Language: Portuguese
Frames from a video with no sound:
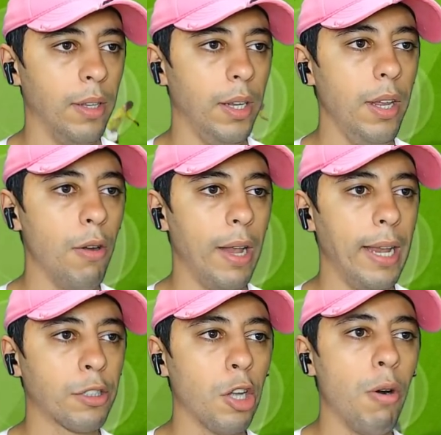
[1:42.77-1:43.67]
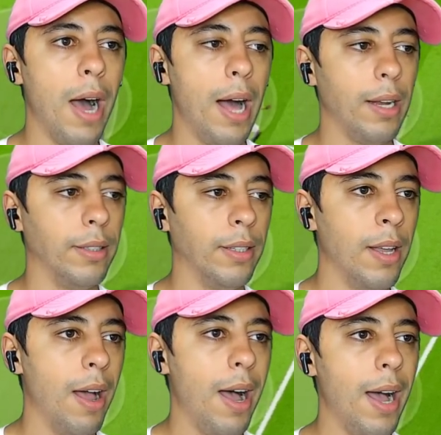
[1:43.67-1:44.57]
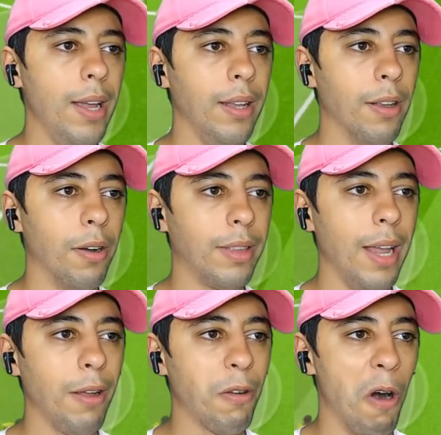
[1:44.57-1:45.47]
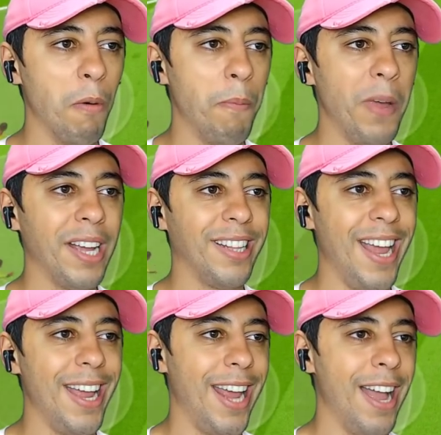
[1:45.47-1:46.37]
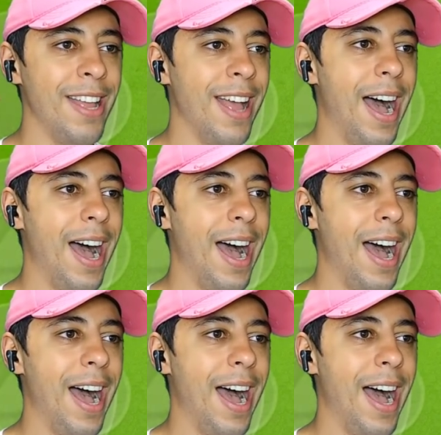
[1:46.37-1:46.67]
E olha só o Haaland. Aí não tem como perder, né?